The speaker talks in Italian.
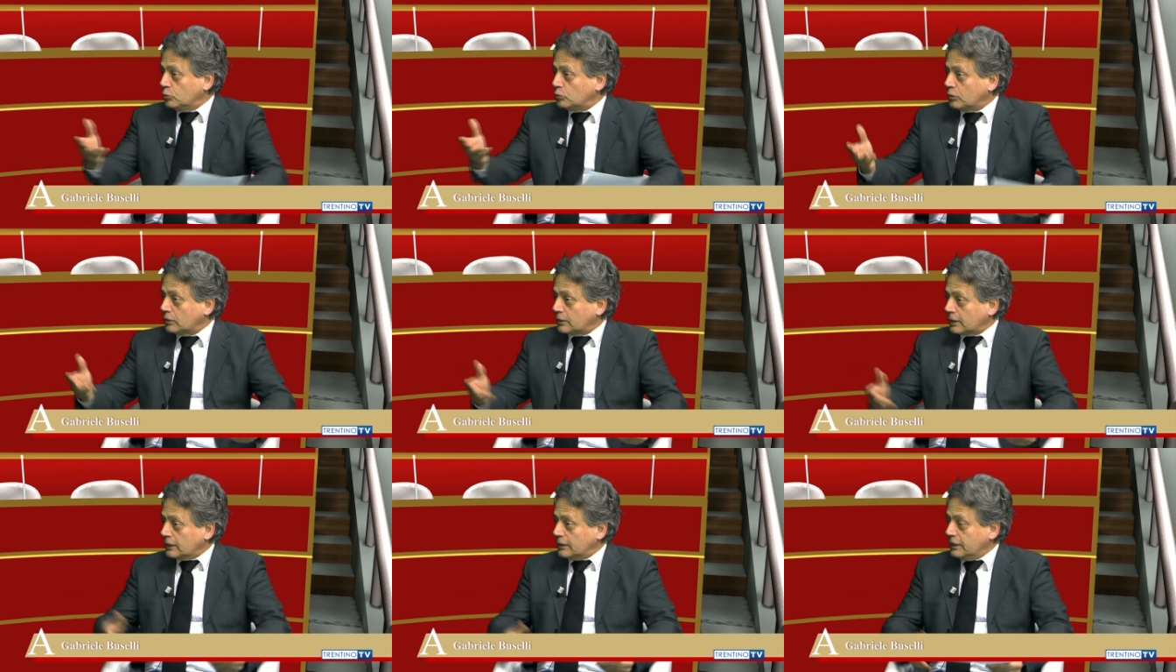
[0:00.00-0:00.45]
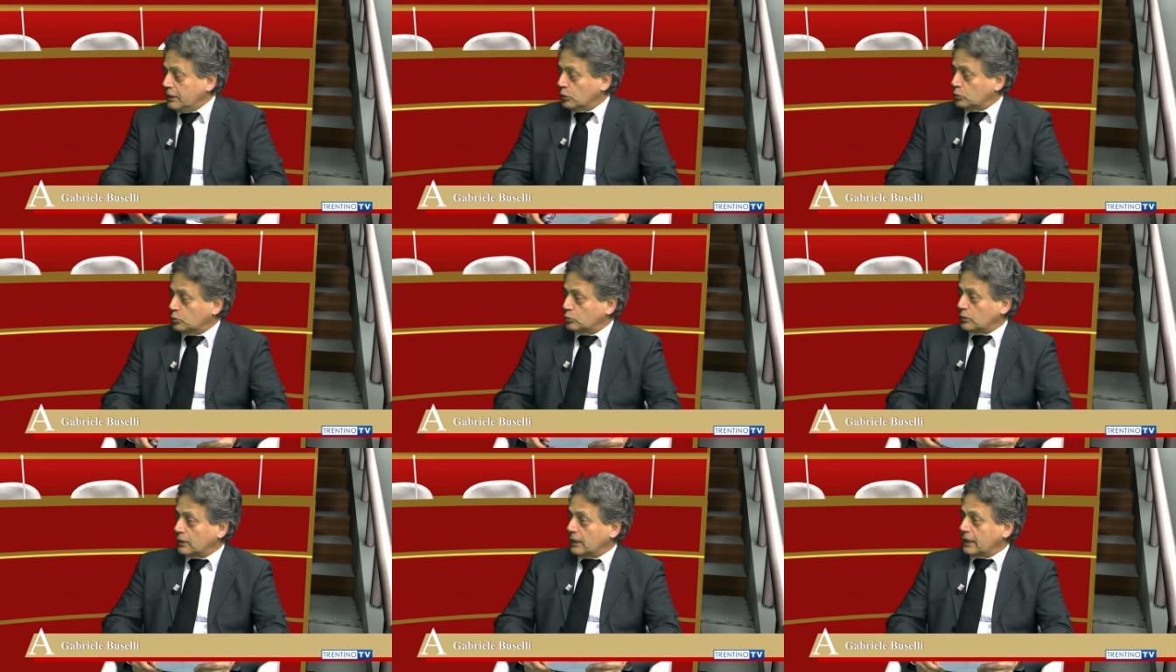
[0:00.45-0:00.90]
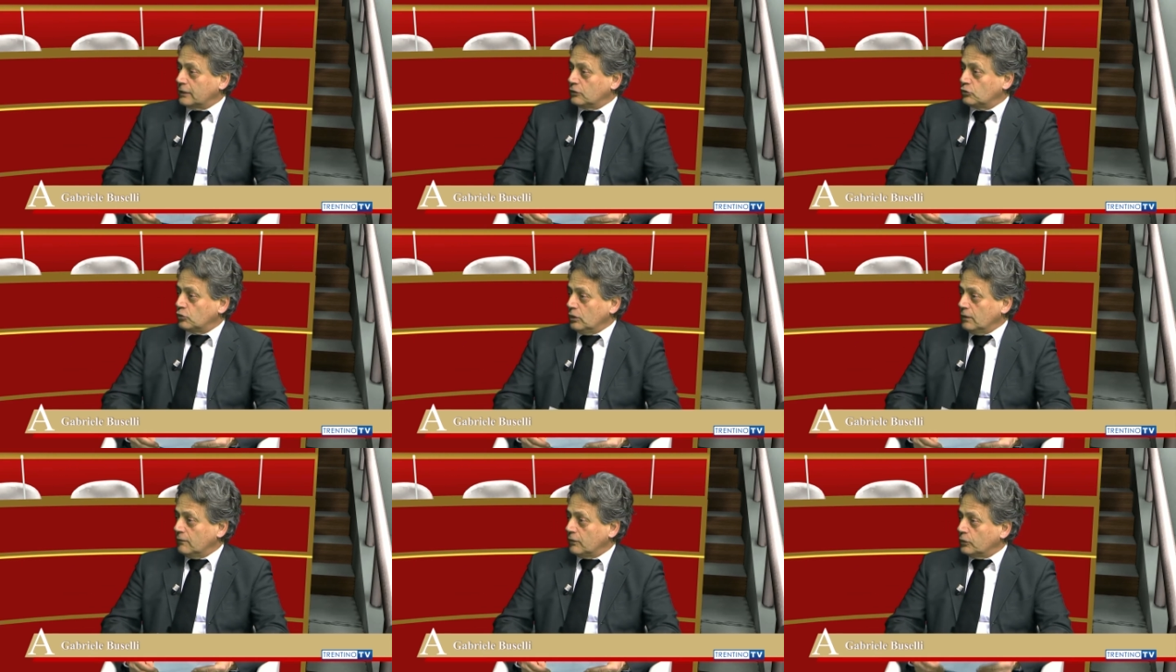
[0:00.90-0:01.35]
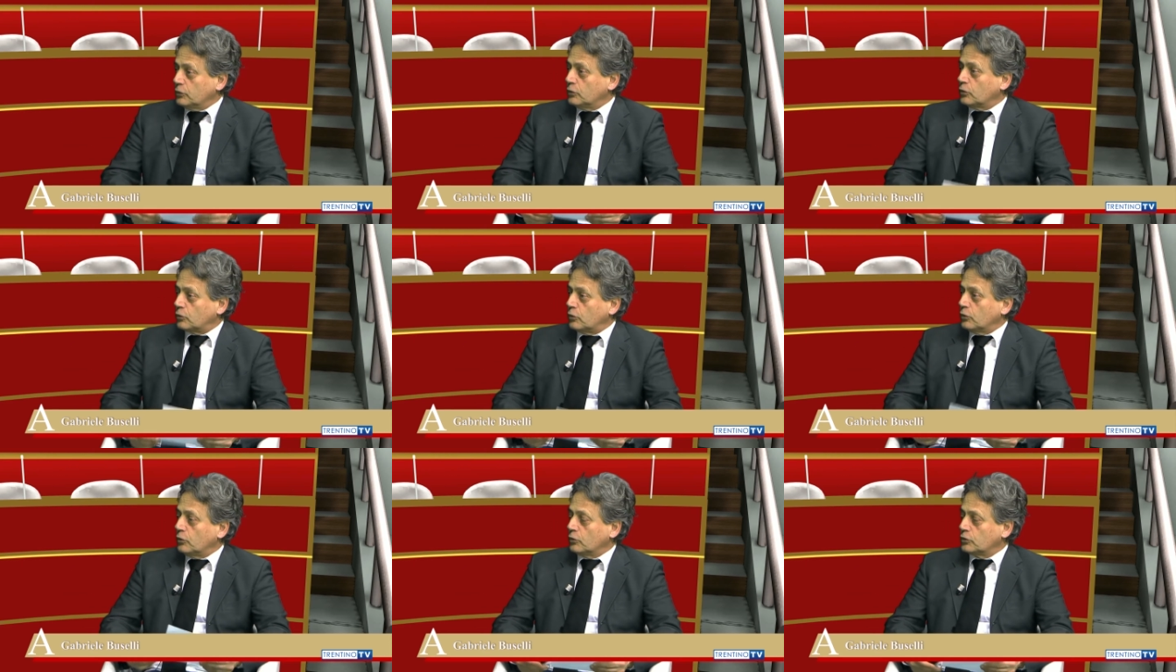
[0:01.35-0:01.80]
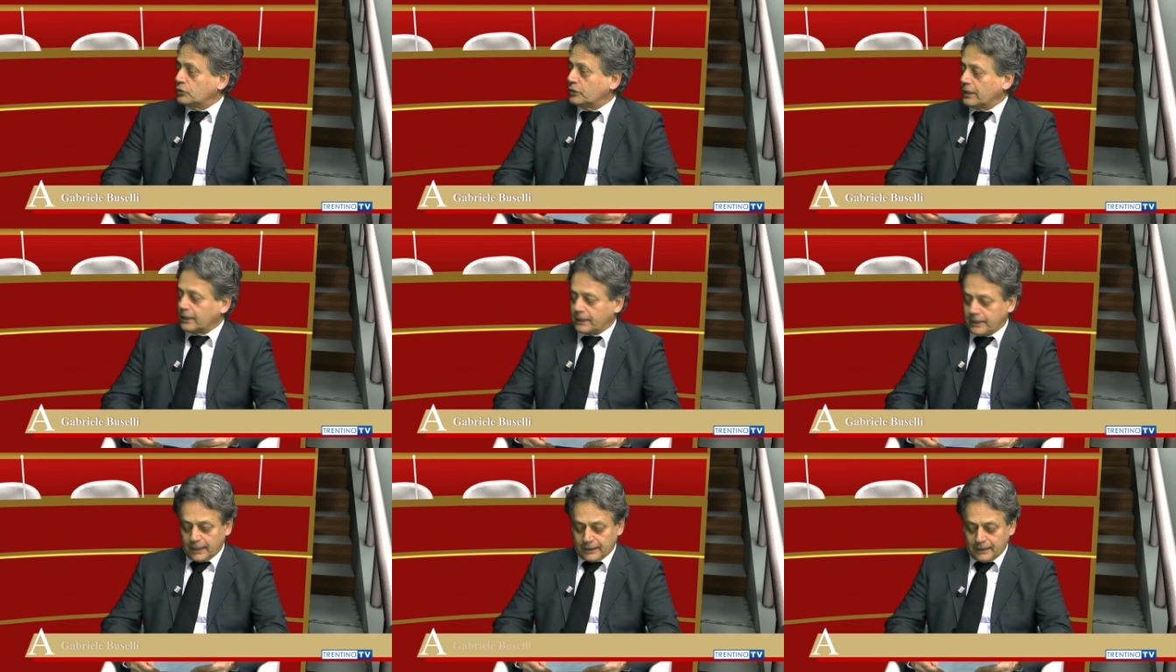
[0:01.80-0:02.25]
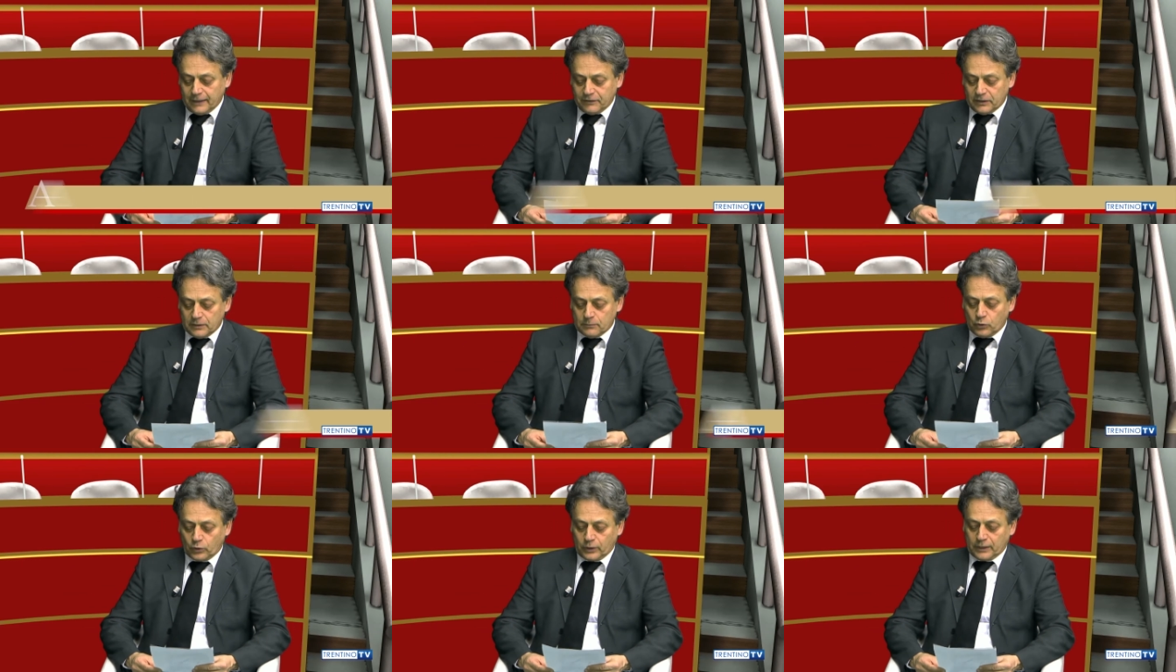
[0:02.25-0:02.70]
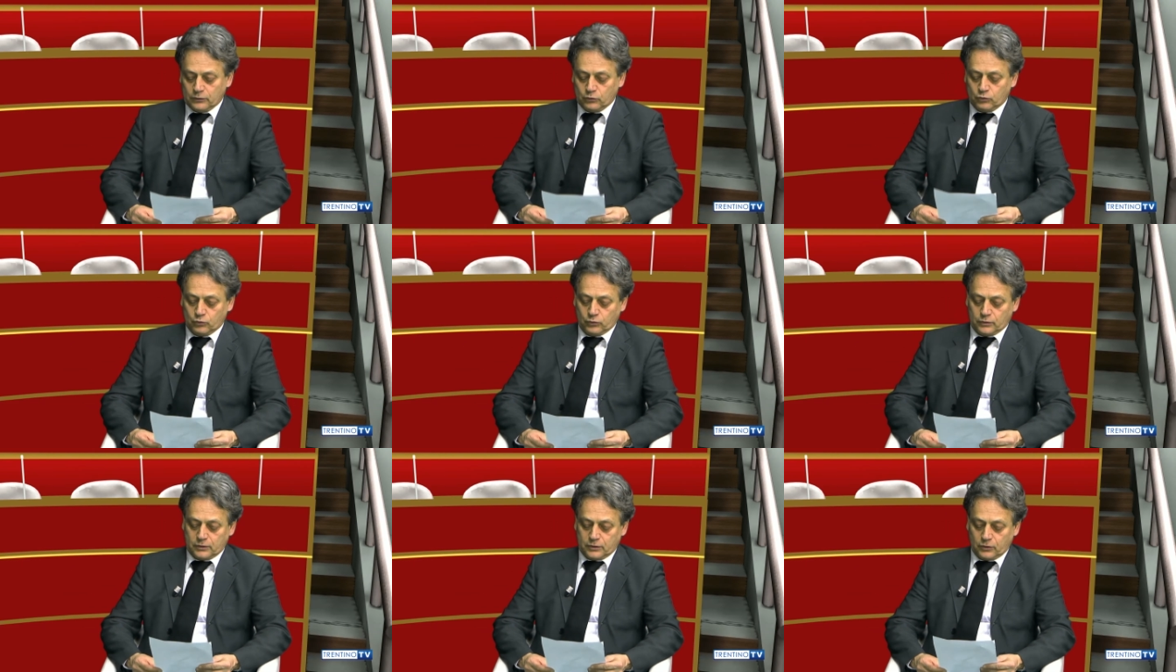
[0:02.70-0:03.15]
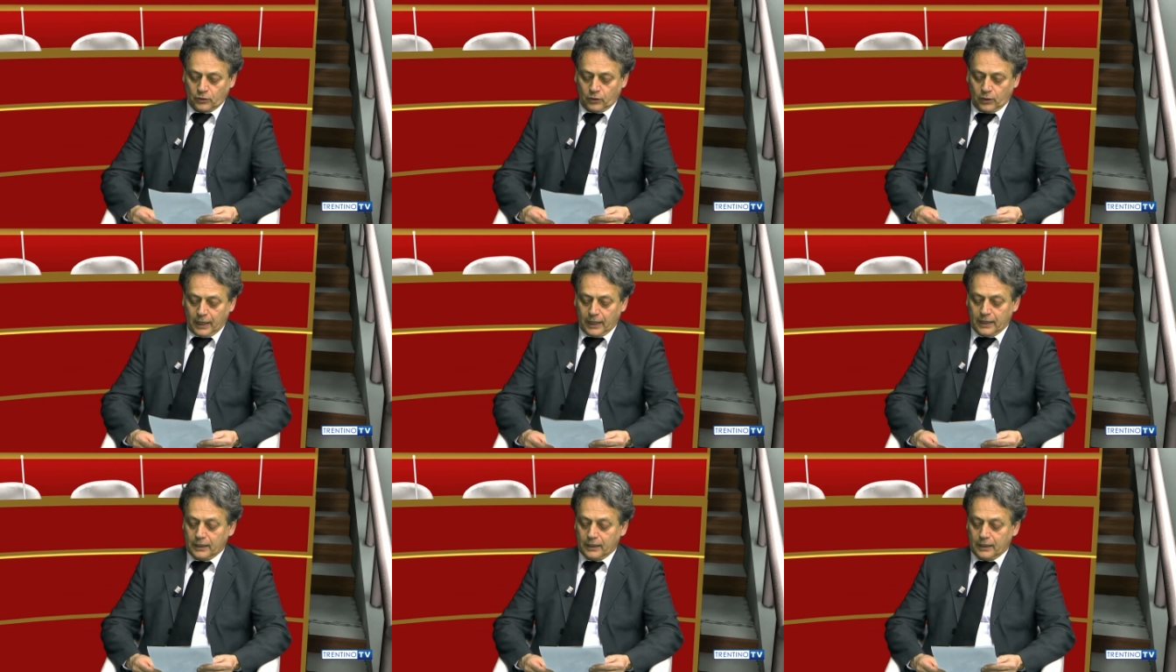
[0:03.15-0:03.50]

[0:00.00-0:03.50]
tutto il Trentino, tutta la regione vogliono conoscere chi è David Moranduzzo.